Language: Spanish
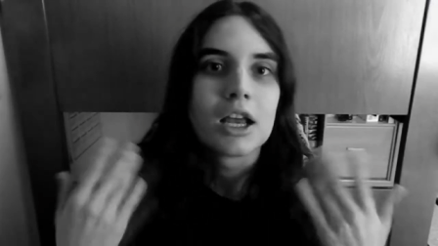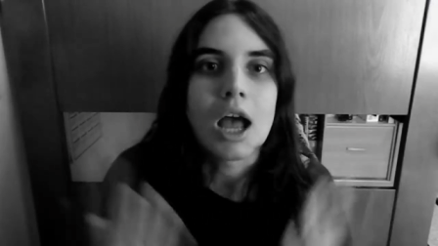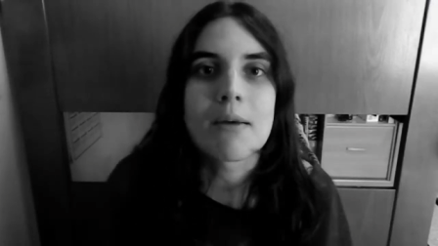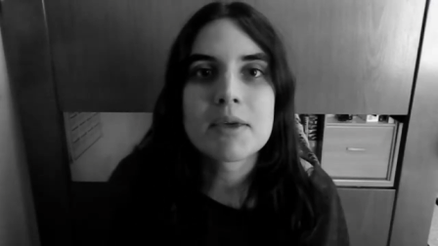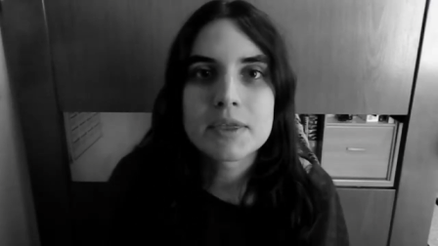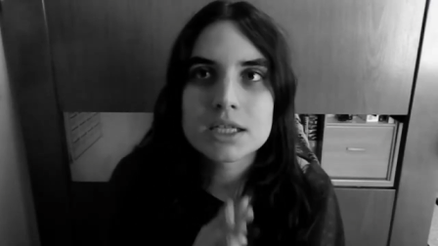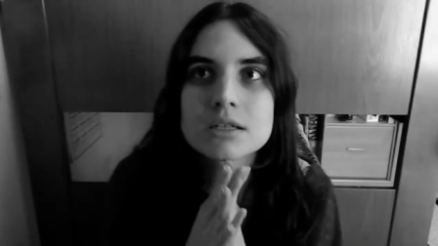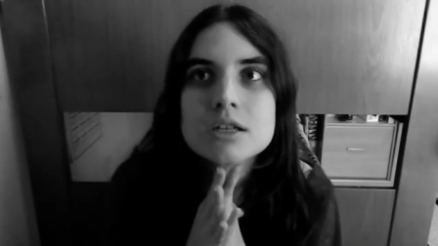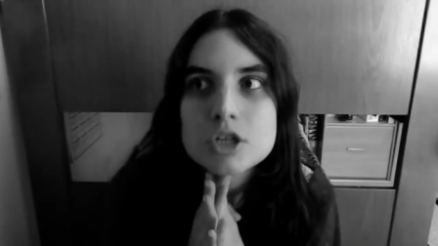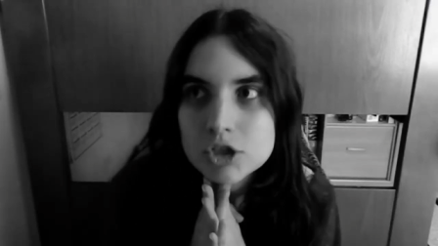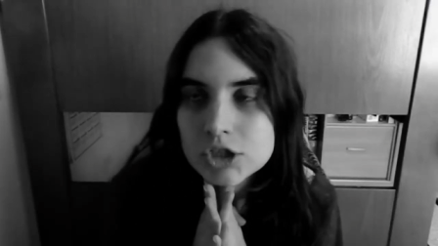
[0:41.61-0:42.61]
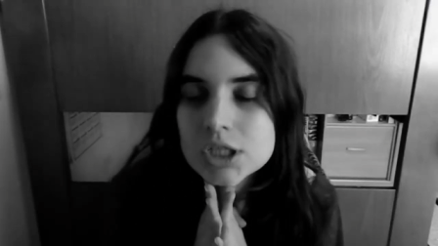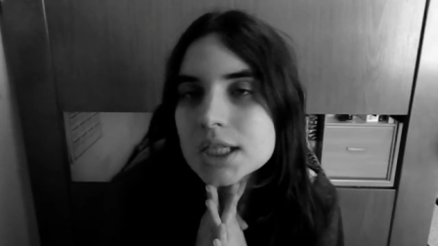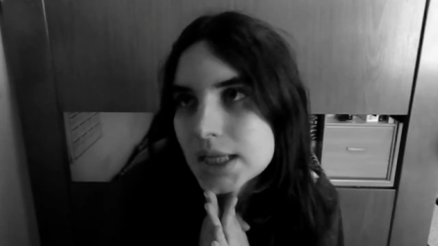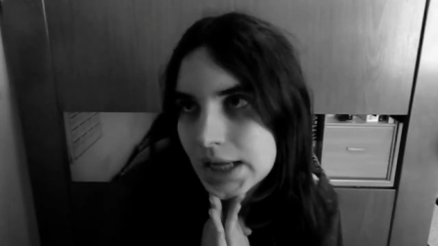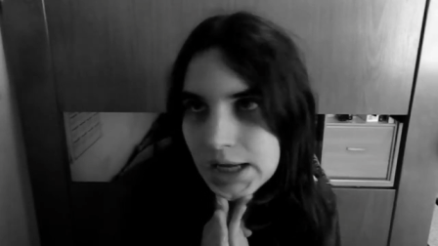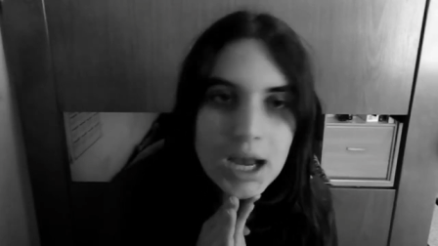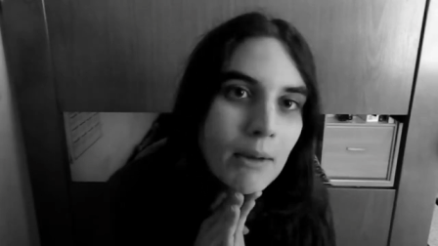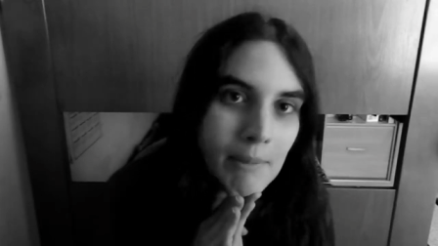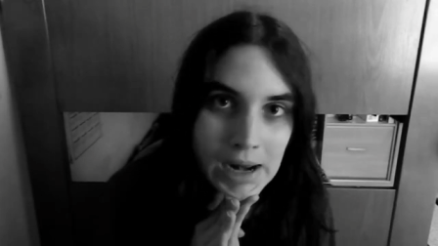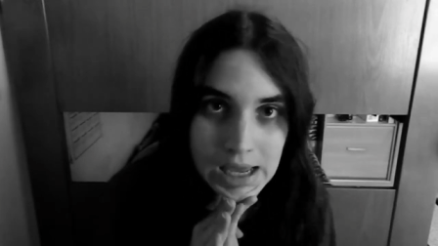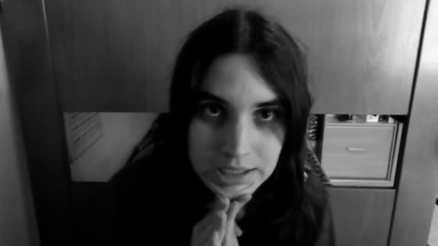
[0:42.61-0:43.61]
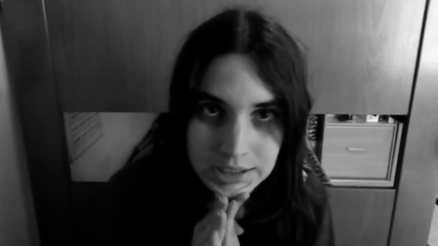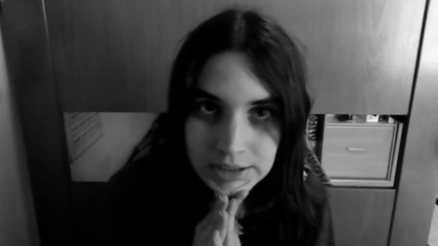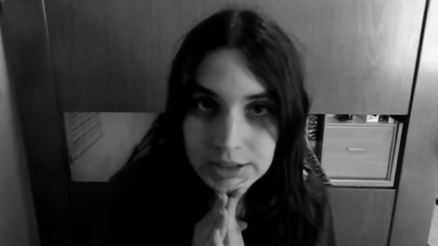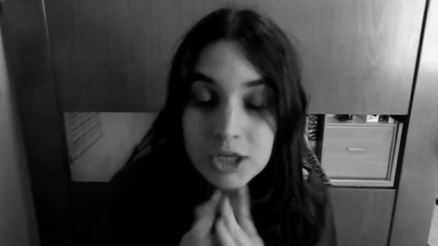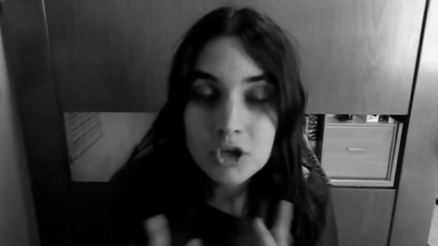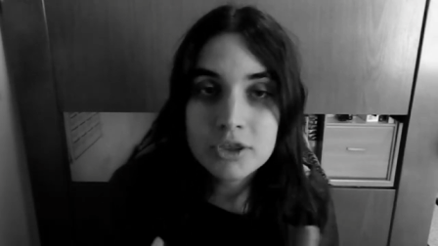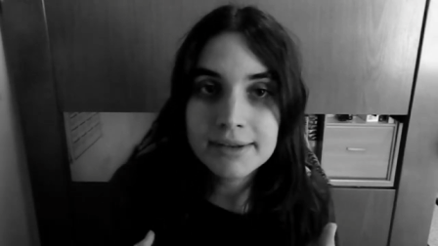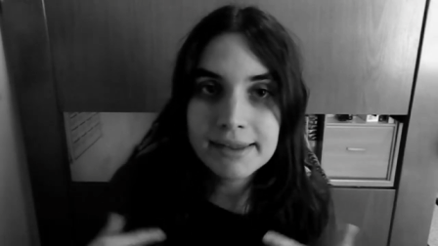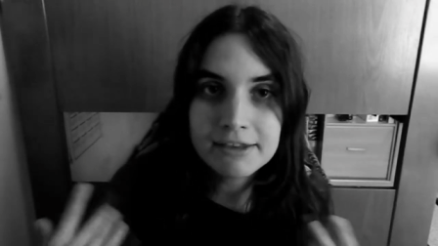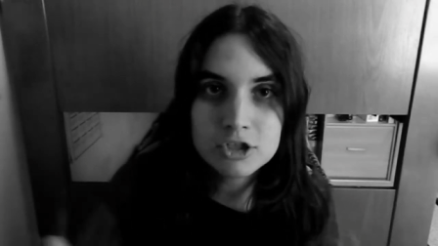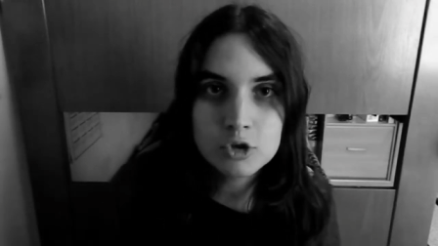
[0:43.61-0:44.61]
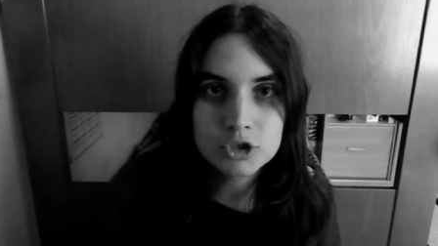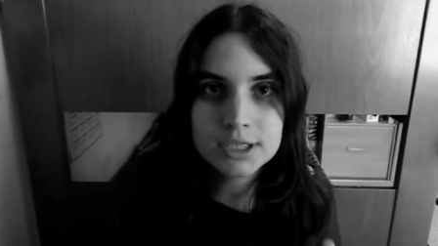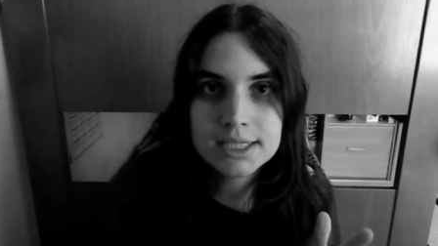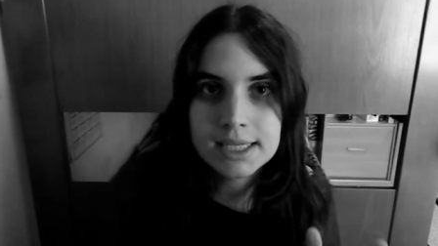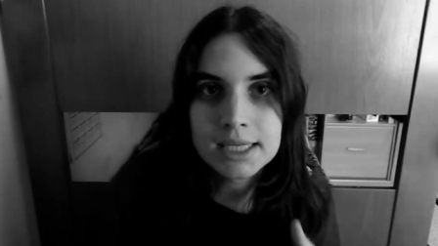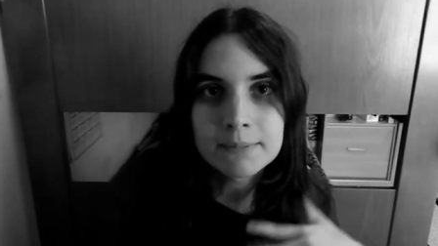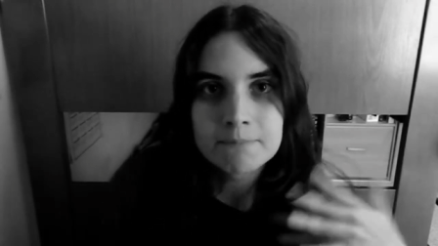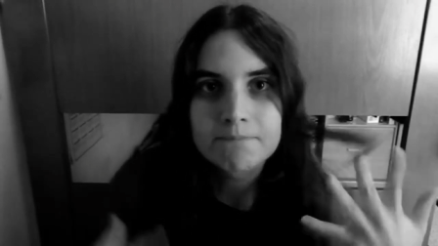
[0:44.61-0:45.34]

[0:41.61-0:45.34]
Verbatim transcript: a veces no sé hablar. Quiero decir tantas cosas que...